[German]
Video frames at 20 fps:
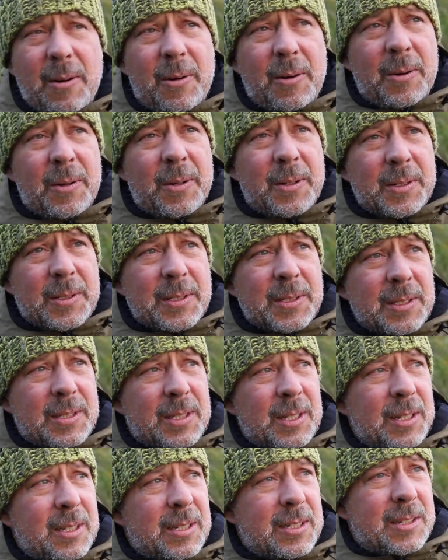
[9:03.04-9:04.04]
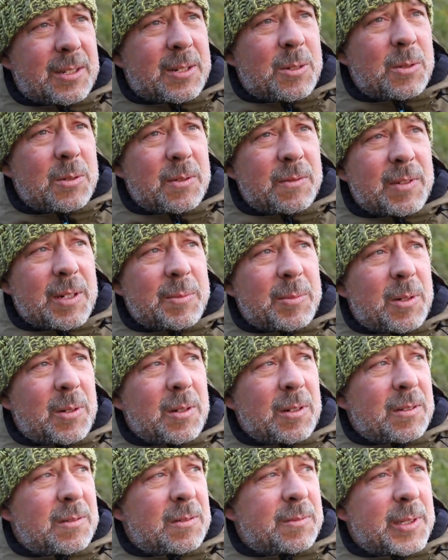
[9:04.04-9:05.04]
Und jetzt gucken wir
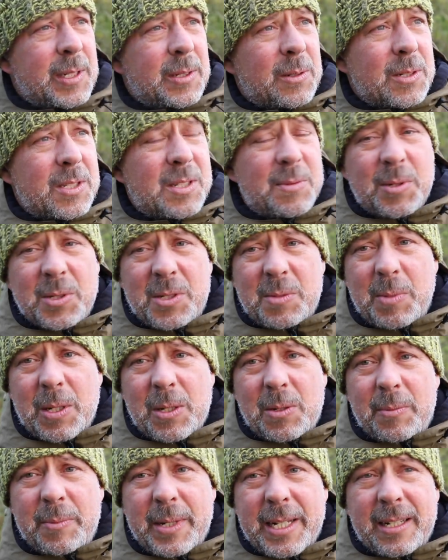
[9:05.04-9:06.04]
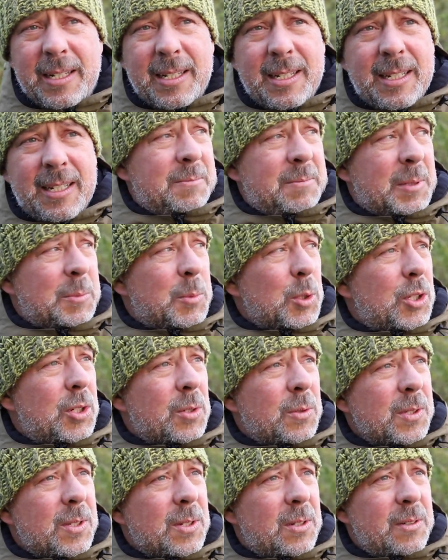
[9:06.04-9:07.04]
mal, ob wir nachts was bekommen. Man muss
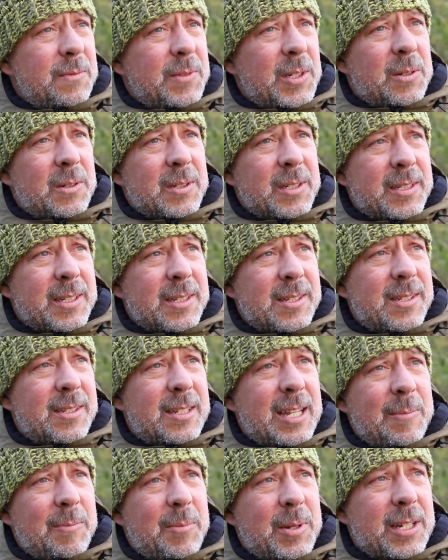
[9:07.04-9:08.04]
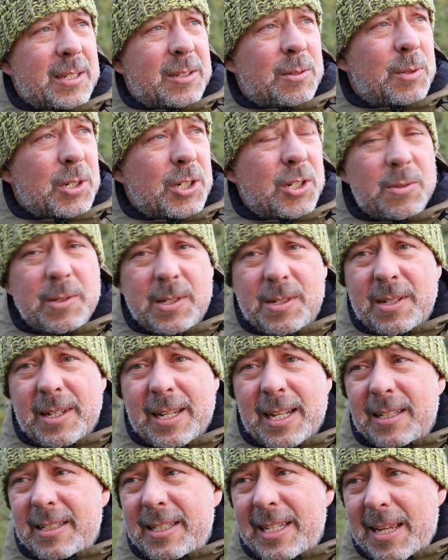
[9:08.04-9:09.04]
schon sagen, wir hatten jetzt einen Temperatursturz, einen
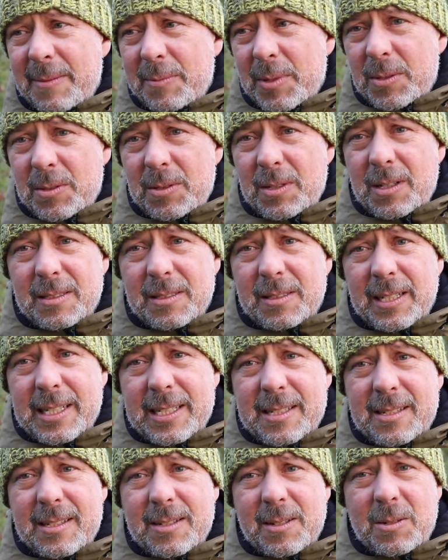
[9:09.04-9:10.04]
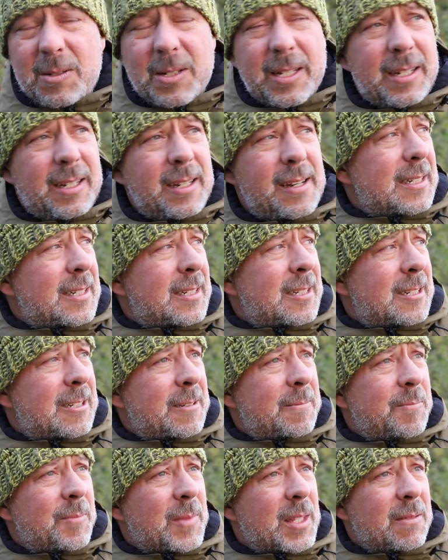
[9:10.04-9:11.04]
Kälteeinbruch in den letzten Tagen.
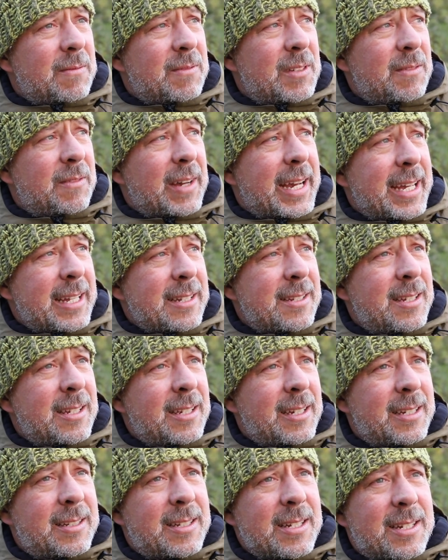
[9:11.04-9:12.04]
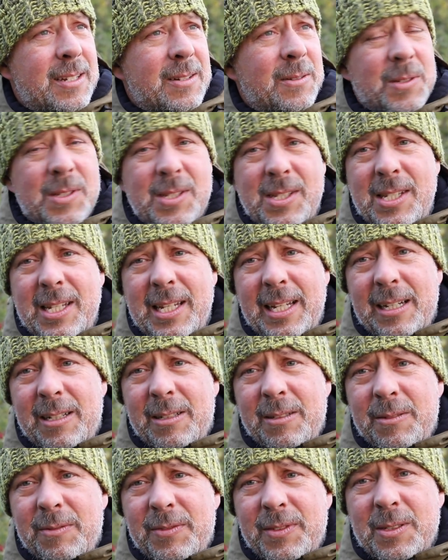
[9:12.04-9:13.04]
Ähm, wie weit sich das Ganze
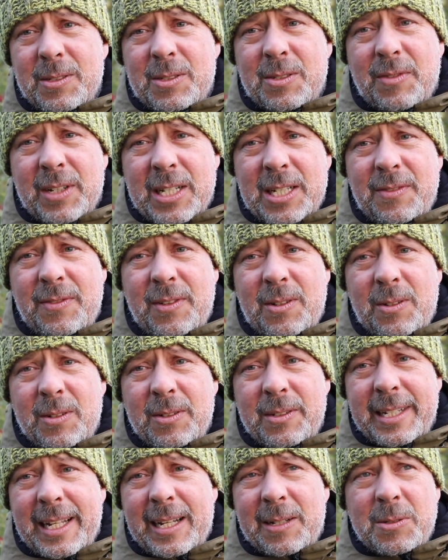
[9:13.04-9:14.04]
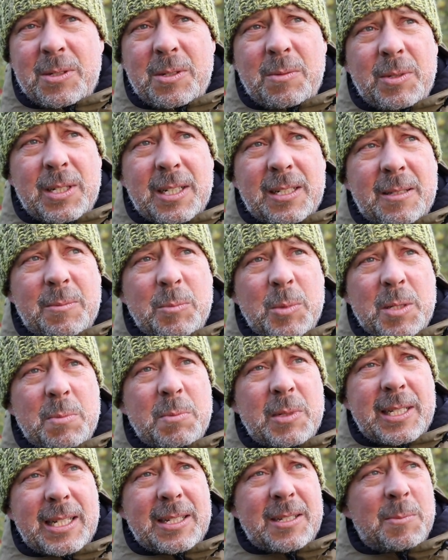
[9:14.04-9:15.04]
auf das Fressverhalten auswirkt, muss
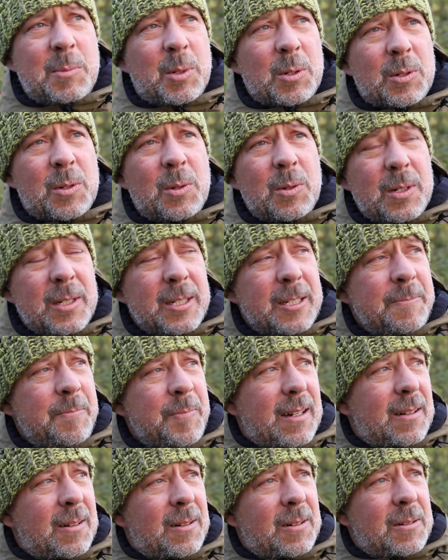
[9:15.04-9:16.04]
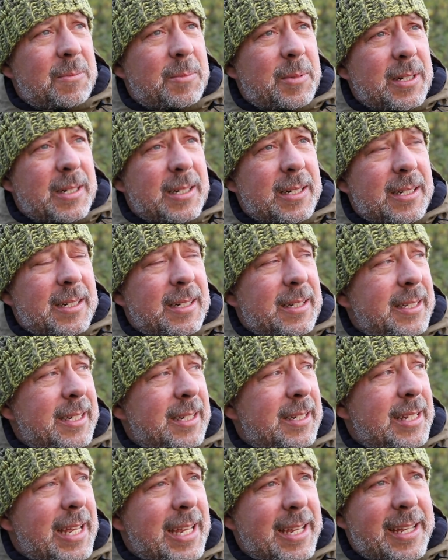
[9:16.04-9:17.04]
man jetzt mal gucken. Aber
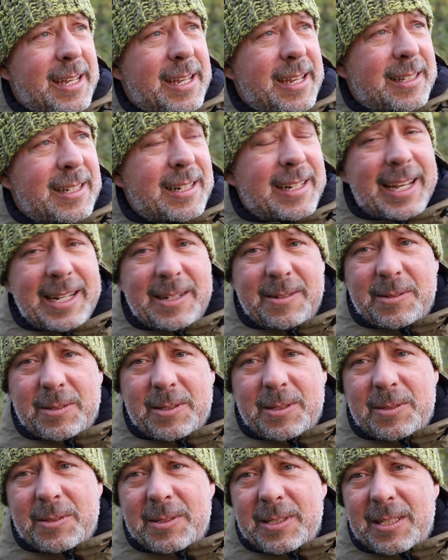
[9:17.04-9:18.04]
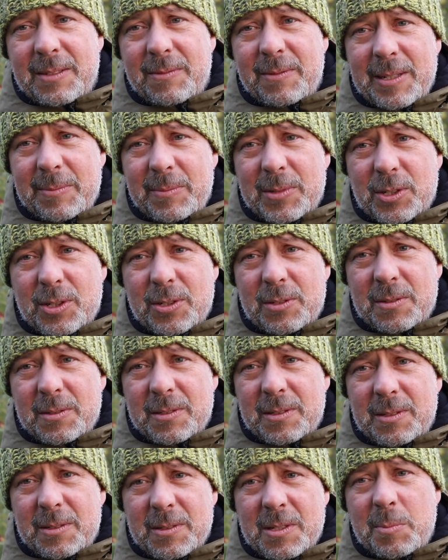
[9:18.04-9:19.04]
ich denke, den einen oder anderen werden wir schon
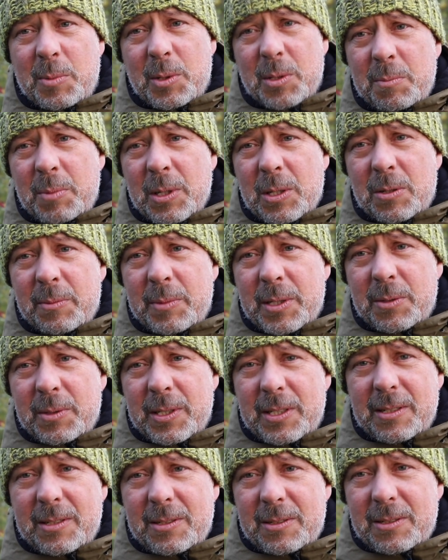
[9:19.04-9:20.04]
ans Band bekommen heute